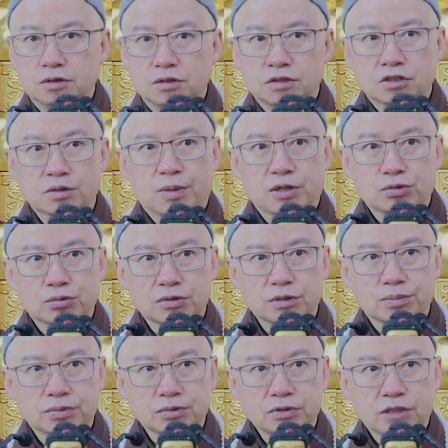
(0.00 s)
十报土的
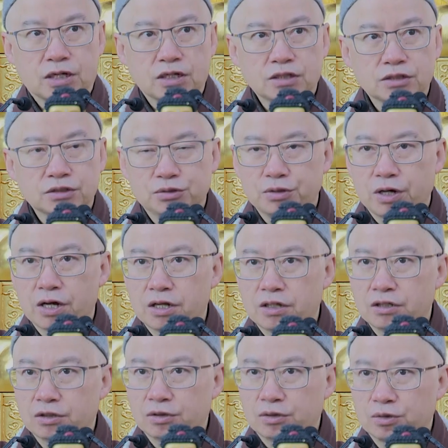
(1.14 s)
菩萨
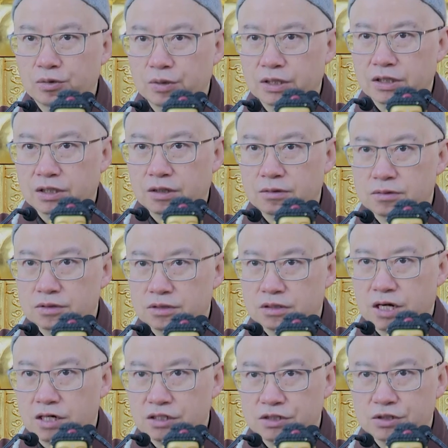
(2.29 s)
全都回到
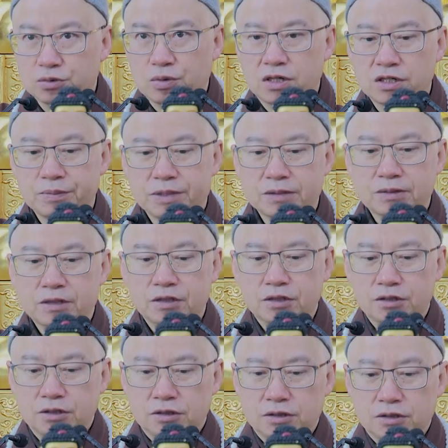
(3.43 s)
常寂光里面，
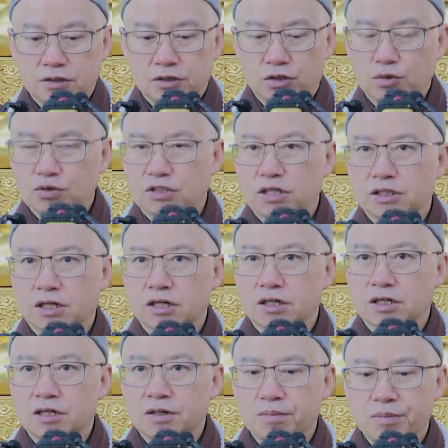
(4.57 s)
都证得了
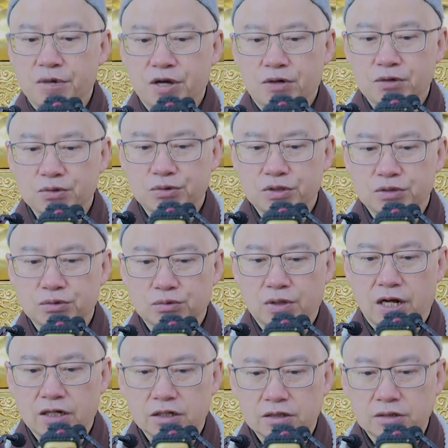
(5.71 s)
呢妙觉如
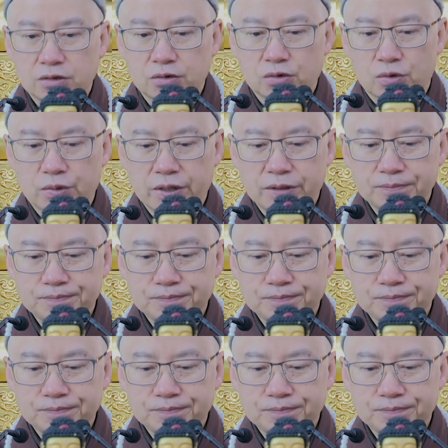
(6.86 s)
来的果位。